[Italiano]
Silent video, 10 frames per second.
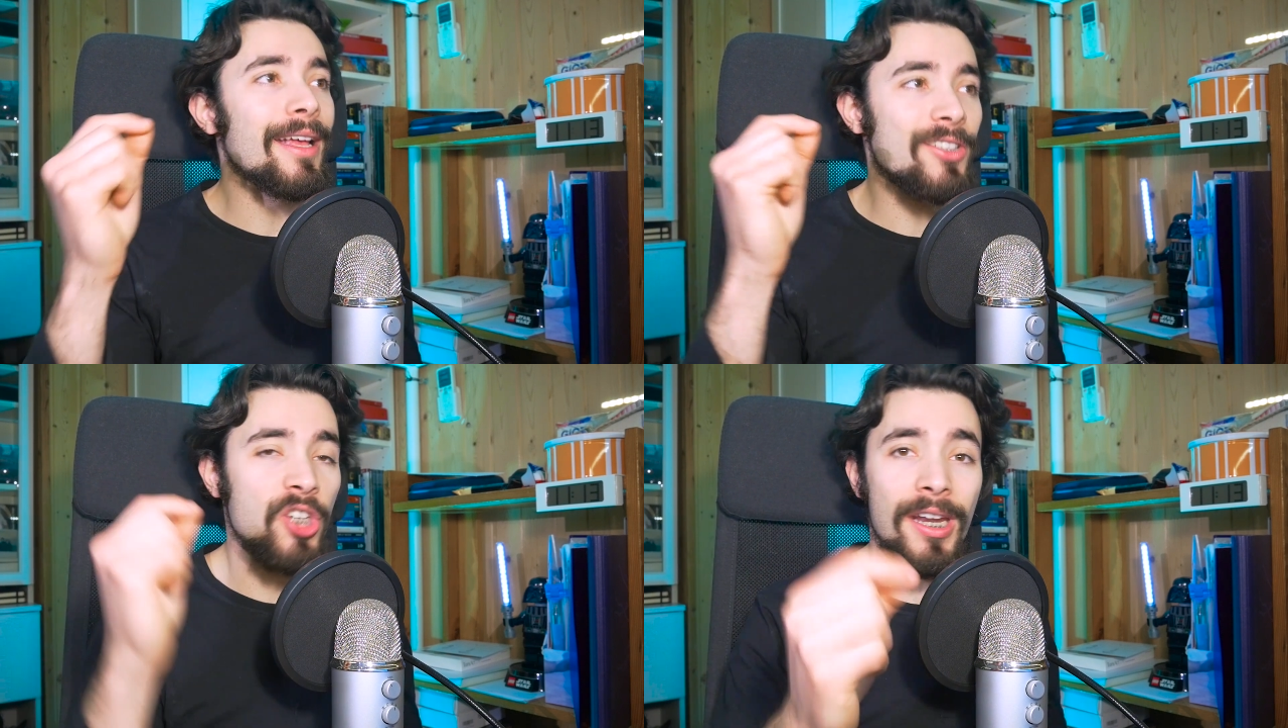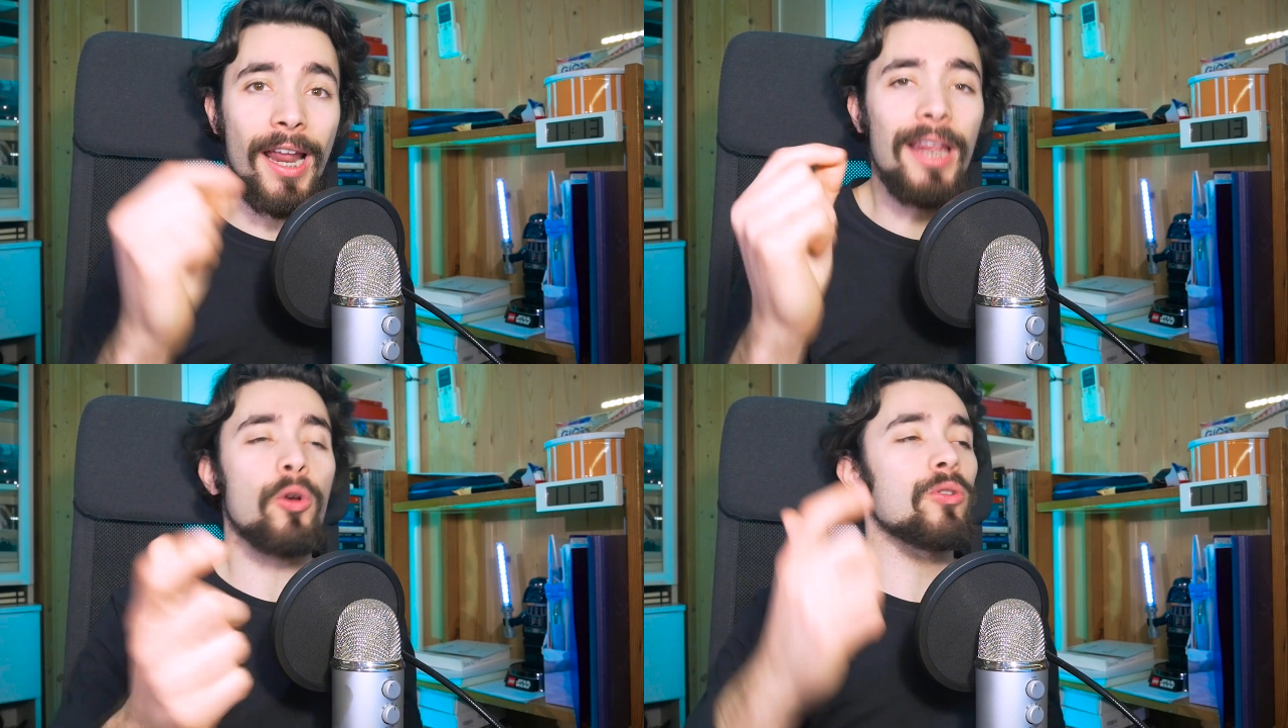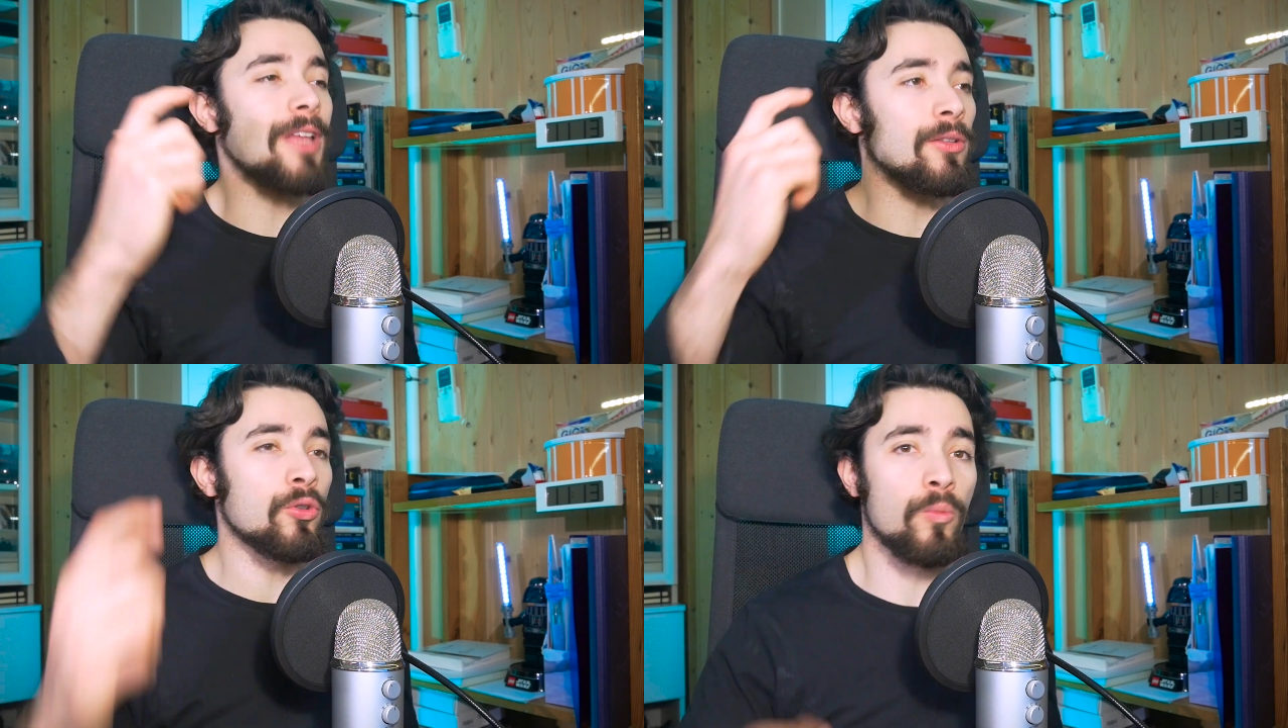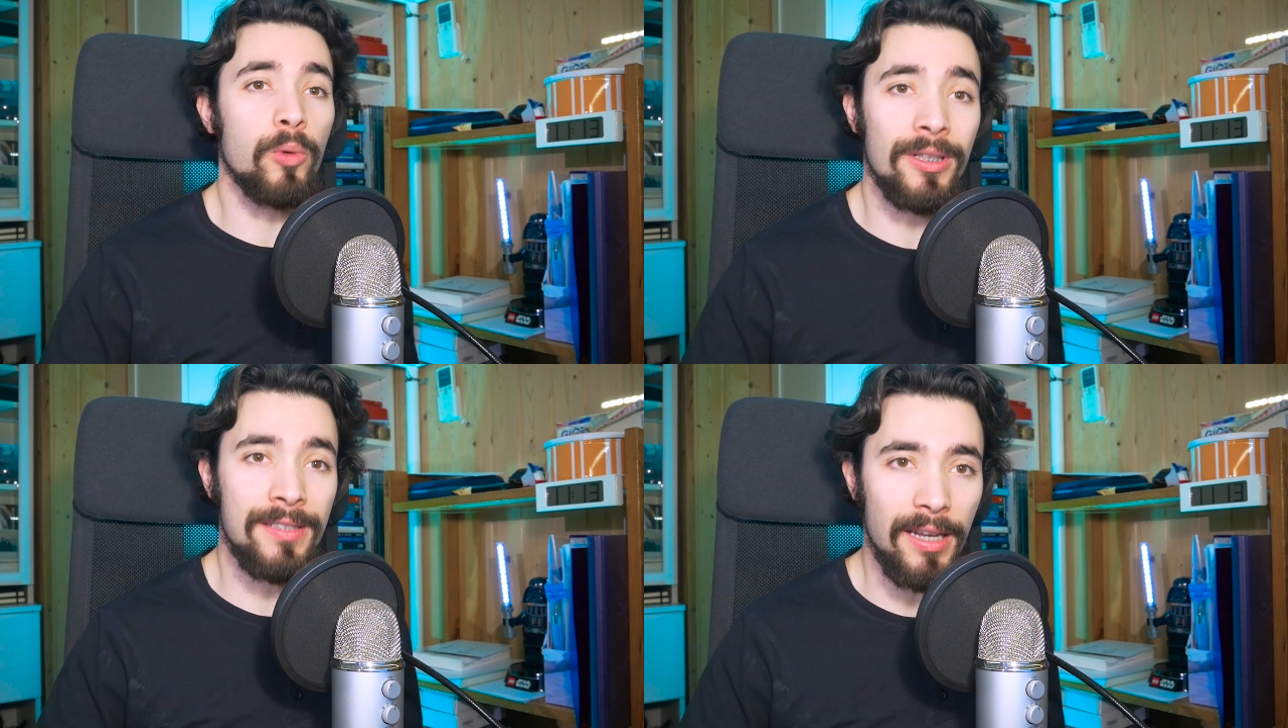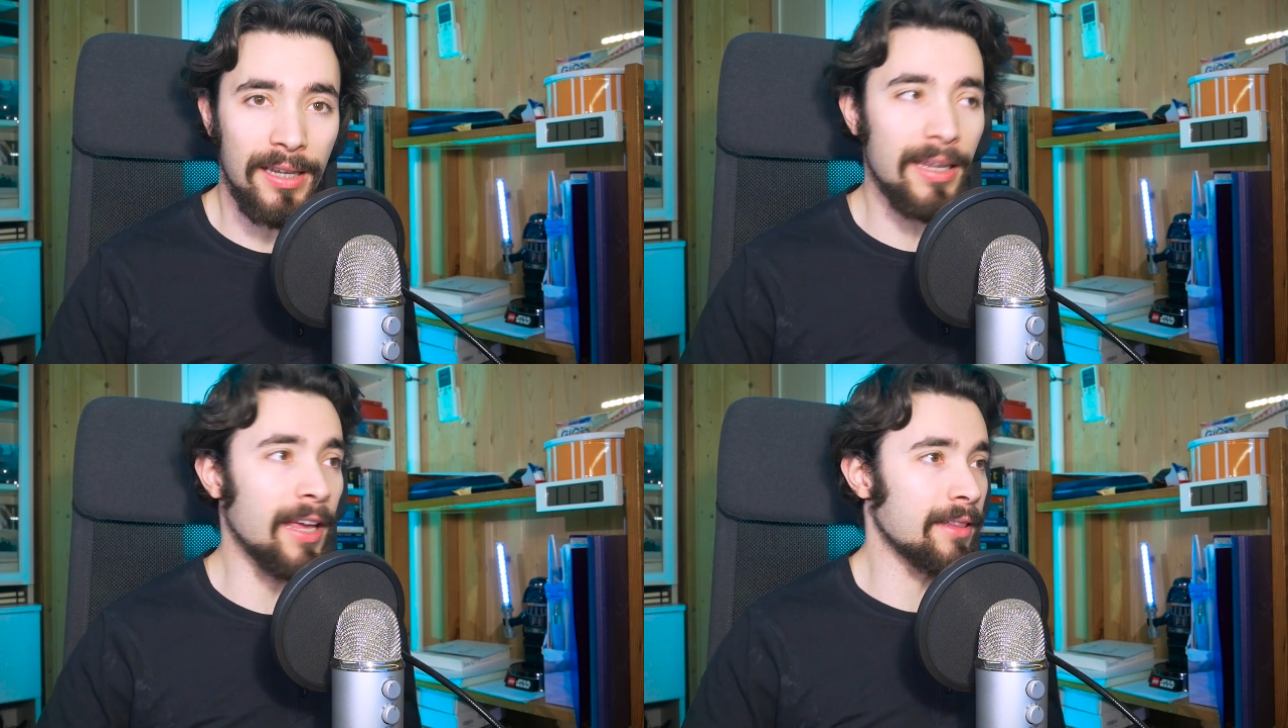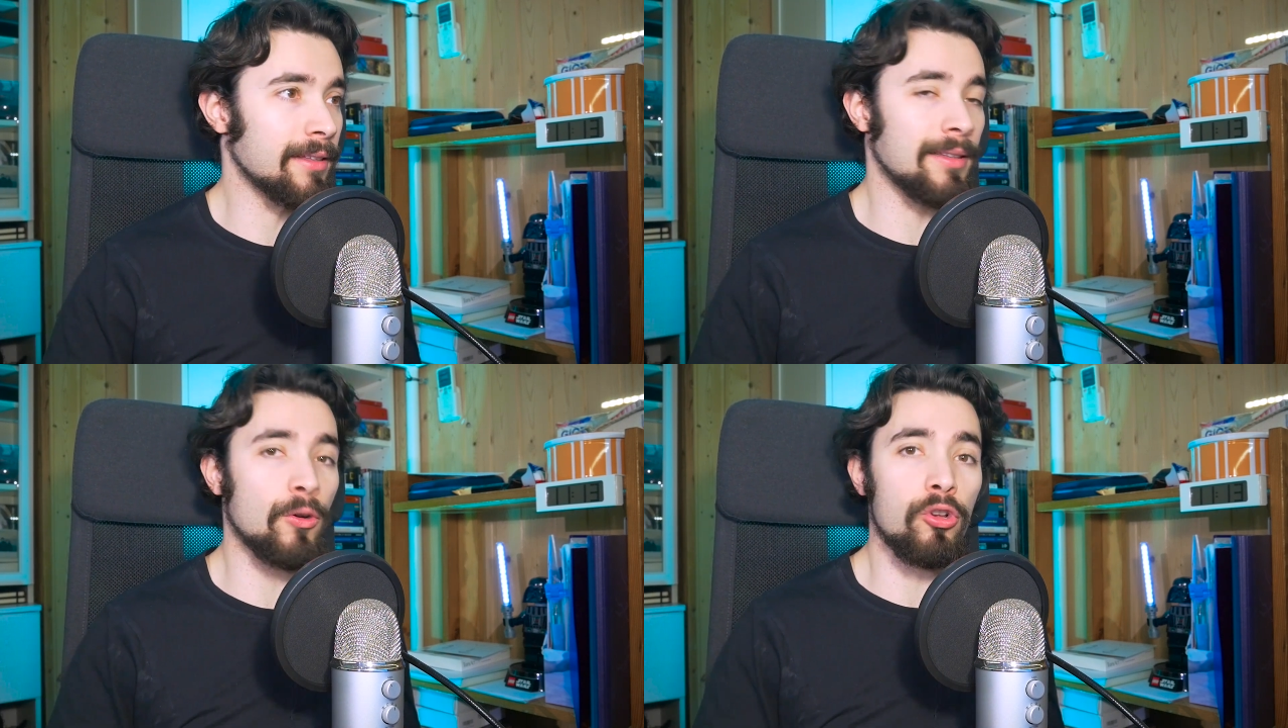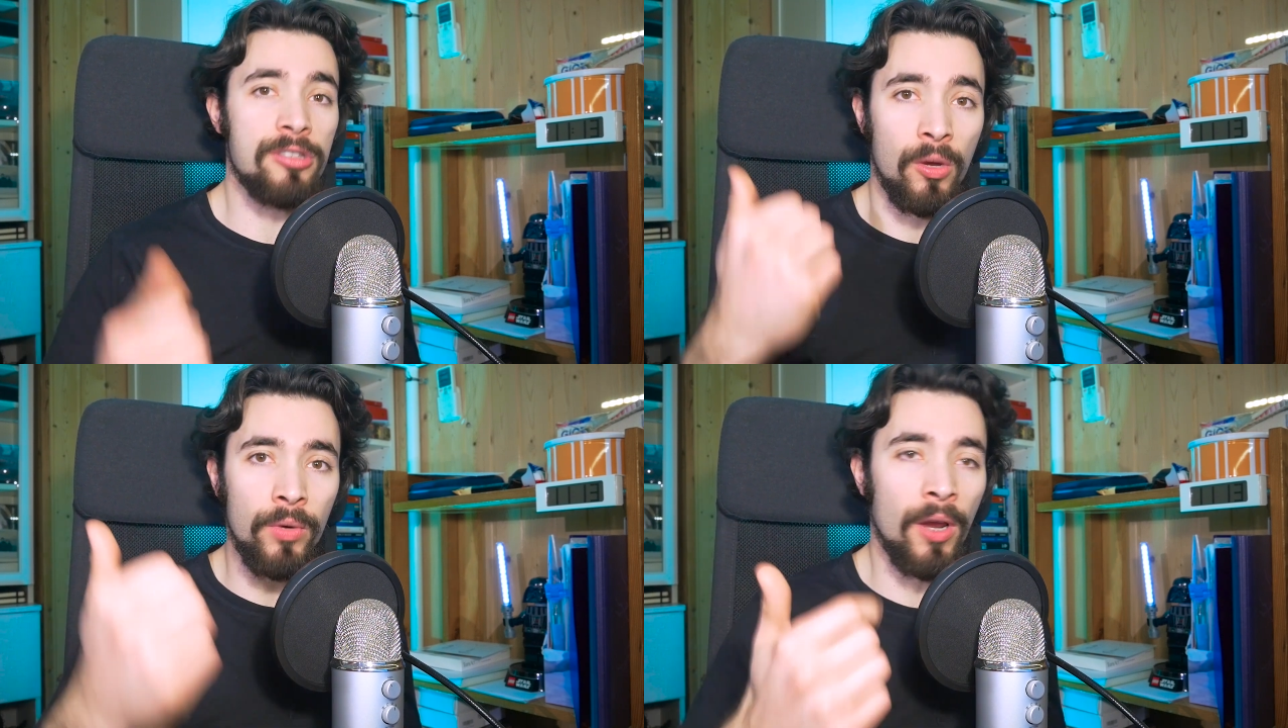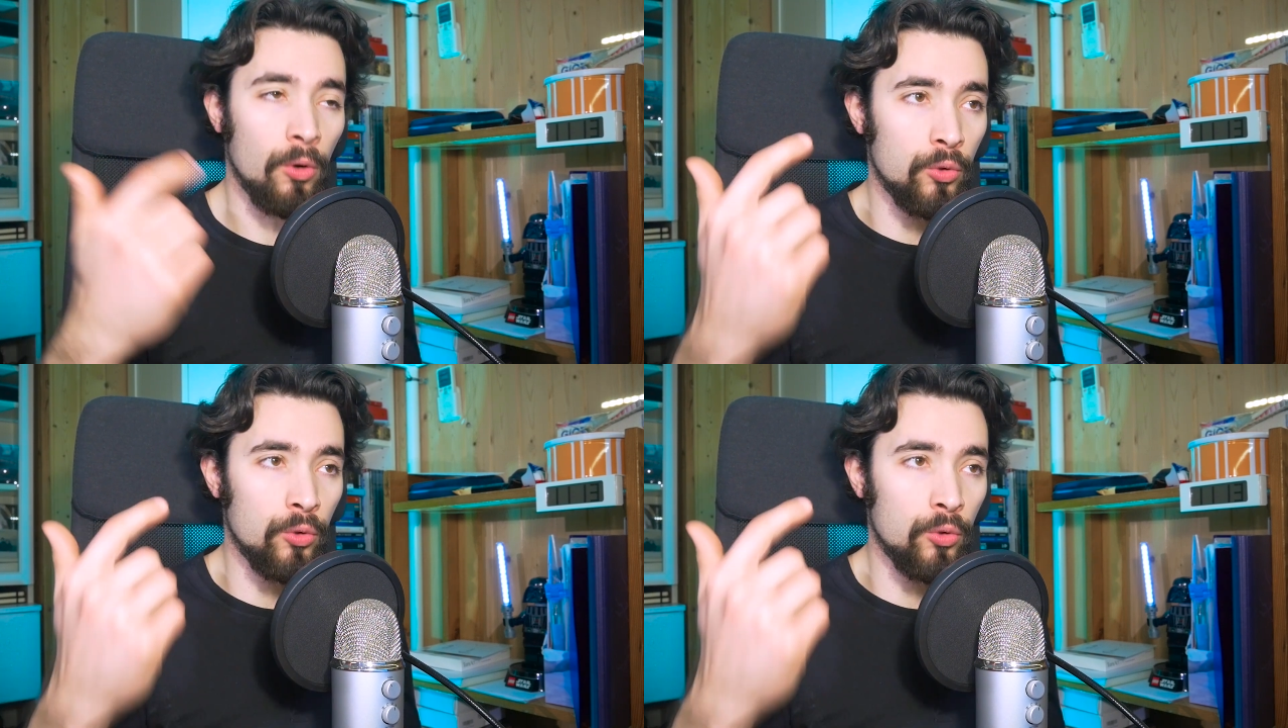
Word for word: generare il contatto di un potenziale cliente ti costa 1 euro,